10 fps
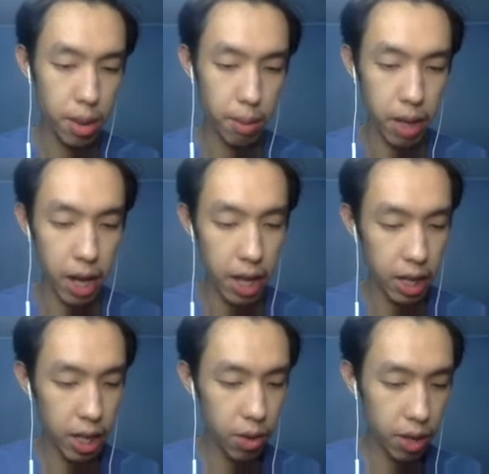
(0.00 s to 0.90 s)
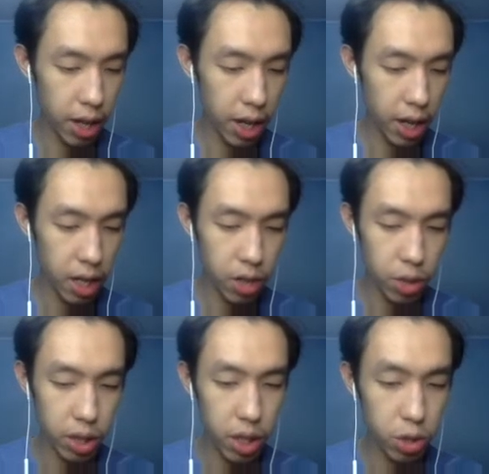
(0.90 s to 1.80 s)
Mana lagi? Oke,
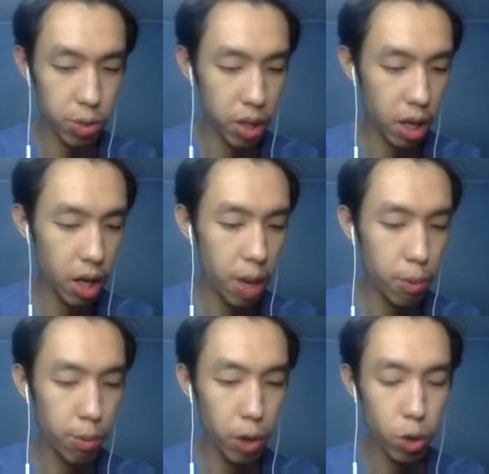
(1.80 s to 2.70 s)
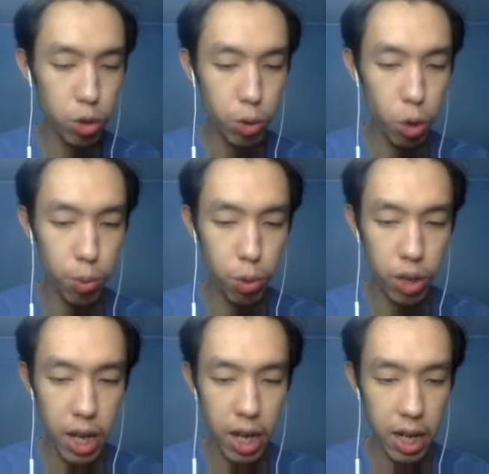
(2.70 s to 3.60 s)
duitnya cuma ya ampun poin gue cuma 20
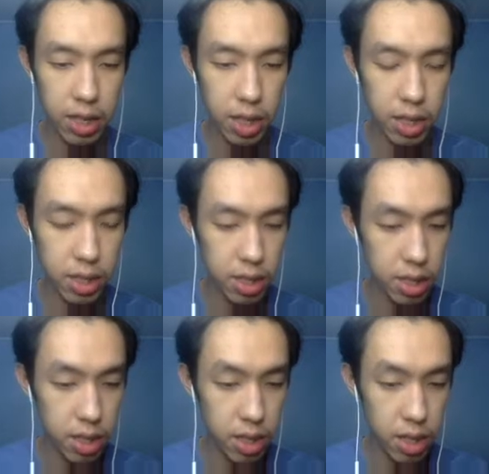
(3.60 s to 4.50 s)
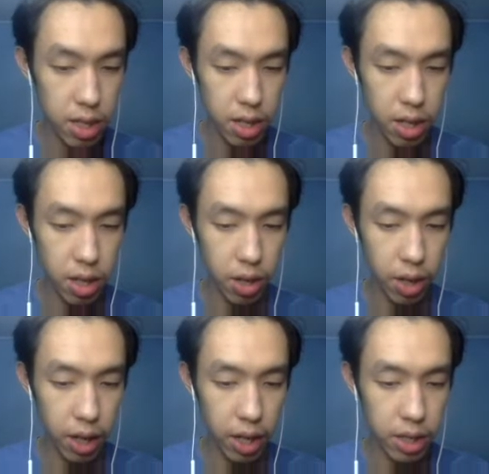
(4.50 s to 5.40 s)
guys, guys.
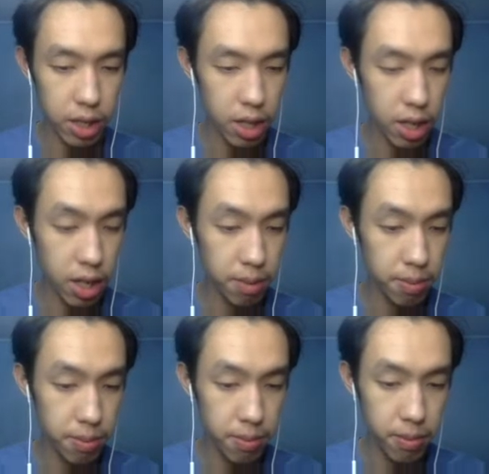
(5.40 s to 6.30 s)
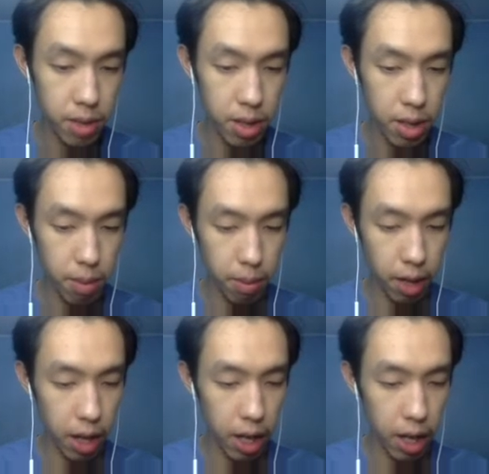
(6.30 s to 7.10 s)
Oke guys ya. Mana